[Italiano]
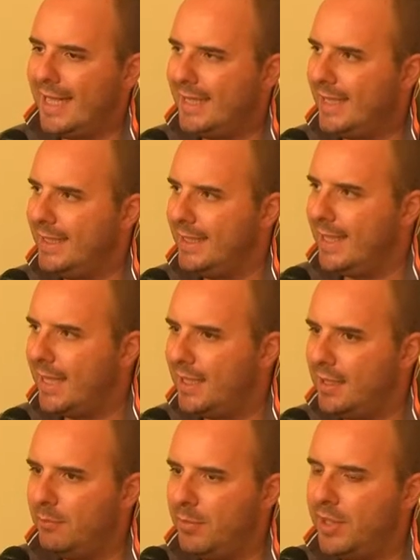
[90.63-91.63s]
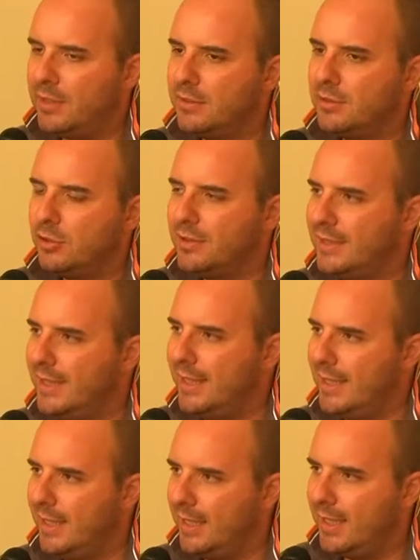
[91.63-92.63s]
nata in Italia per
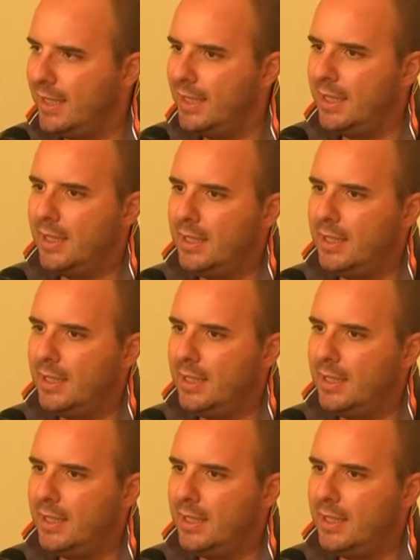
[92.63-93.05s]
sostenere